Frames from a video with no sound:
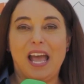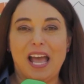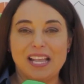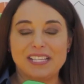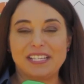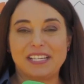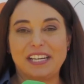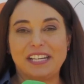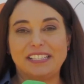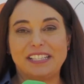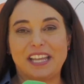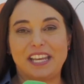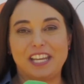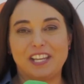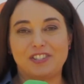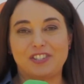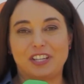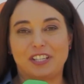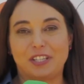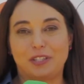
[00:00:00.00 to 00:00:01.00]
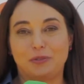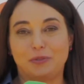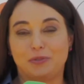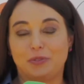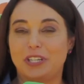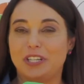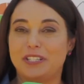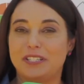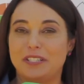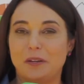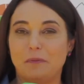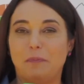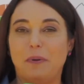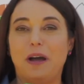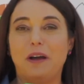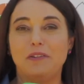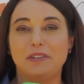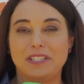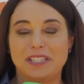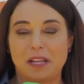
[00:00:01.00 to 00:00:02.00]
A Secretaria de Agricultura de São
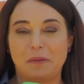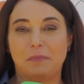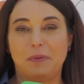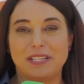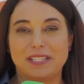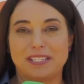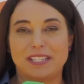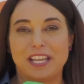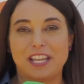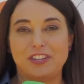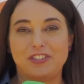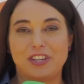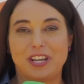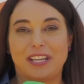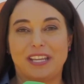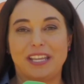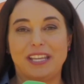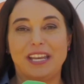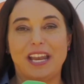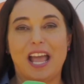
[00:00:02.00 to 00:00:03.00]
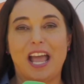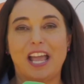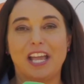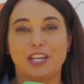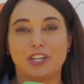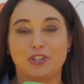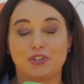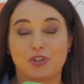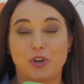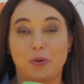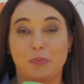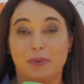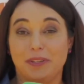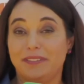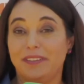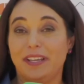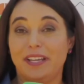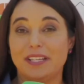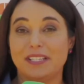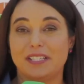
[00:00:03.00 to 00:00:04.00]
Paulo está presente aqui na AgriShow
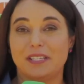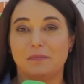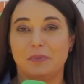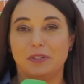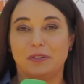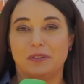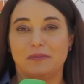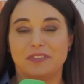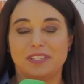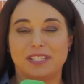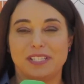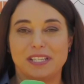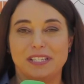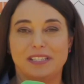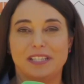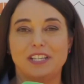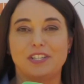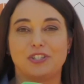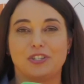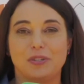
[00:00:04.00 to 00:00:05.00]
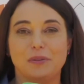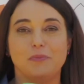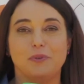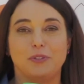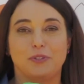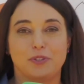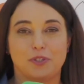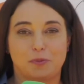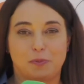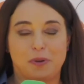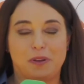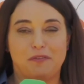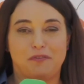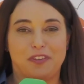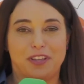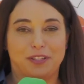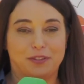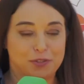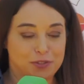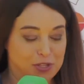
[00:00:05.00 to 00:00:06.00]
e tem recebido a visita de muitos
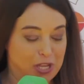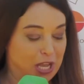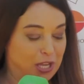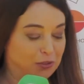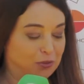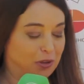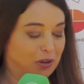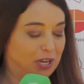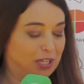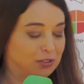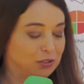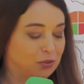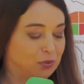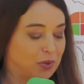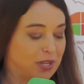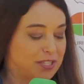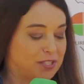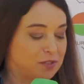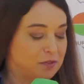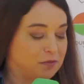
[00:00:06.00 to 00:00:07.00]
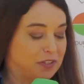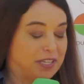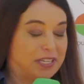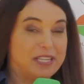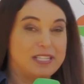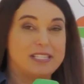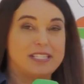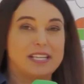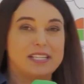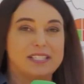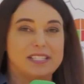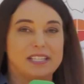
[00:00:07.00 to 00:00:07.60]
prefeitos. Estou ao lado do Edson Fernandes, que é